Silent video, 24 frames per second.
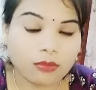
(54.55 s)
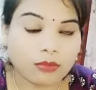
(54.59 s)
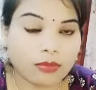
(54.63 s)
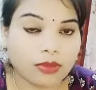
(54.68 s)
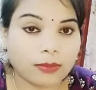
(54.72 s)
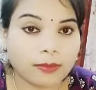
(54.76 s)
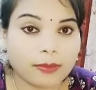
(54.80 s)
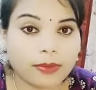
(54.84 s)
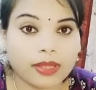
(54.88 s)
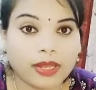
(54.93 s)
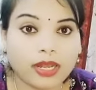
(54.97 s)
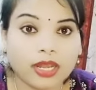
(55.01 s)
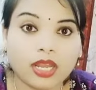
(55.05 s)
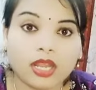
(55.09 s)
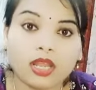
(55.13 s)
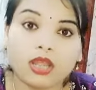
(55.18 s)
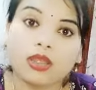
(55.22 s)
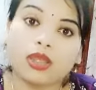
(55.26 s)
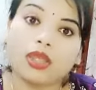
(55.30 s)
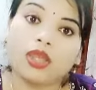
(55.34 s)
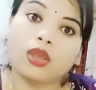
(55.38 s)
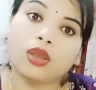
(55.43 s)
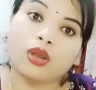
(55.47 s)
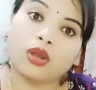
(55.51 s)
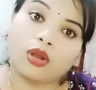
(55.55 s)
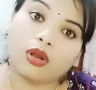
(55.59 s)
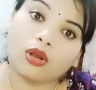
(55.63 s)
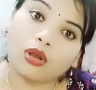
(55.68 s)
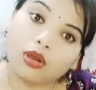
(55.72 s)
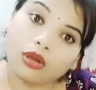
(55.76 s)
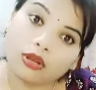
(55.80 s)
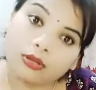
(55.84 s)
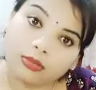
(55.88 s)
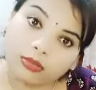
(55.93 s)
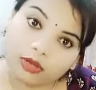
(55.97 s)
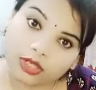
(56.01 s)
मैं पहले
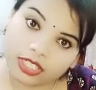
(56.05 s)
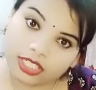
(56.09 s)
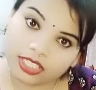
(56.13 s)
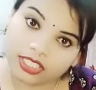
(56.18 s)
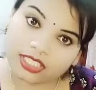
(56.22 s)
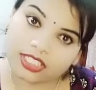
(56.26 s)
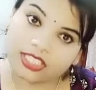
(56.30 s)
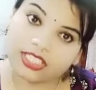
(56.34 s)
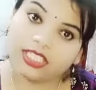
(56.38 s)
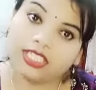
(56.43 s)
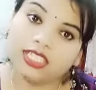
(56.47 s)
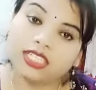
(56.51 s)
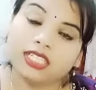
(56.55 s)
और मोटी थी